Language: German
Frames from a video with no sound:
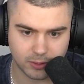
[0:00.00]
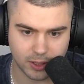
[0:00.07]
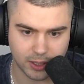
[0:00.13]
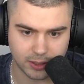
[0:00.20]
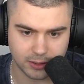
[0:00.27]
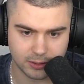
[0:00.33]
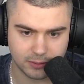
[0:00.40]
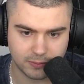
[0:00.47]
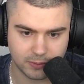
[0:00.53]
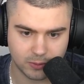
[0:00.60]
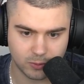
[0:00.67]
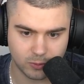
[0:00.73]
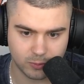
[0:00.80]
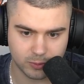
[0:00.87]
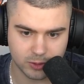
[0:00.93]
Okay, irgendwie
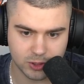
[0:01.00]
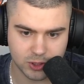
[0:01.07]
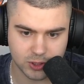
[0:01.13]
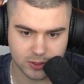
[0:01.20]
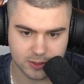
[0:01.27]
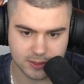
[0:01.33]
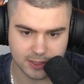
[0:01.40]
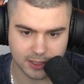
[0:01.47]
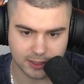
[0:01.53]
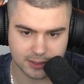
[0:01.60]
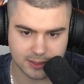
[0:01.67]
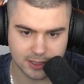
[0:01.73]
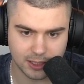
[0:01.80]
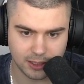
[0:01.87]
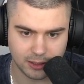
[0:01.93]
komisch.
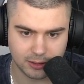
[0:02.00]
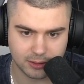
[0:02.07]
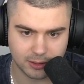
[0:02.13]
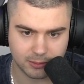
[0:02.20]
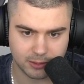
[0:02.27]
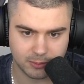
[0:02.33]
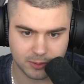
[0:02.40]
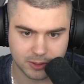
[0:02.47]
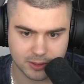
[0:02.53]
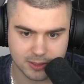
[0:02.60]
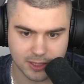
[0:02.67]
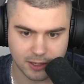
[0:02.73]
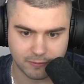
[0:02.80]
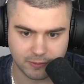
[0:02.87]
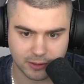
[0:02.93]
Zack, zack. Dann nehme ich
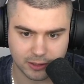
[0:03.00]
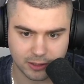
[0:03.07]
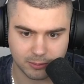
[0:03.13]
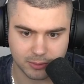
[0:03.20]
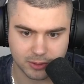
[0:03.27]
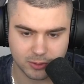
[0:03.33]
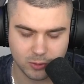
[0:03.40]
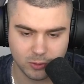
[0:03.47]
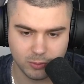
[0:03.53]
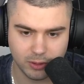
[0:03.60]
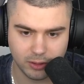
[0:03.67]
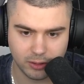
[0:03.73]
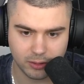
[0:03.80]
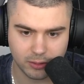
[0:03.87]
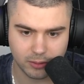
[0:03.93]
das einfach hier mit
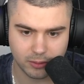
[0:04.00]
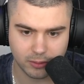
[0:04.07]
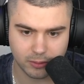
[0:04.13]
drüber.